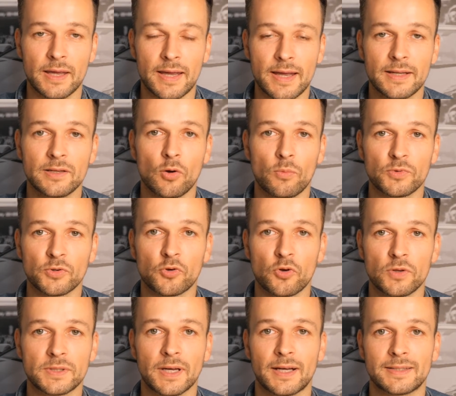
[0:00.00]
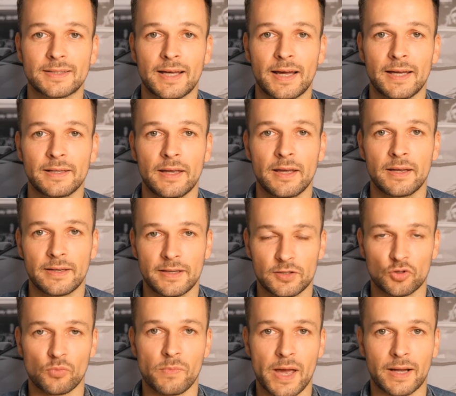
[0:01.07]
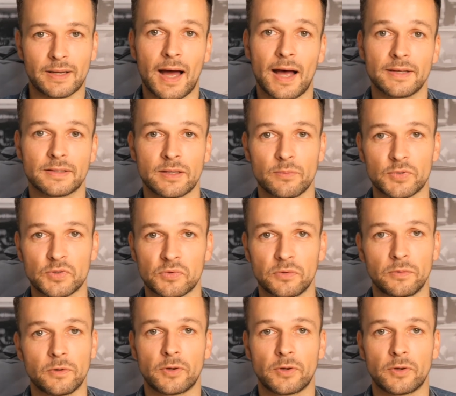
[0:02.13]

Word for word: in umso kürzerer Zeit, desto mehr Gas gibst du.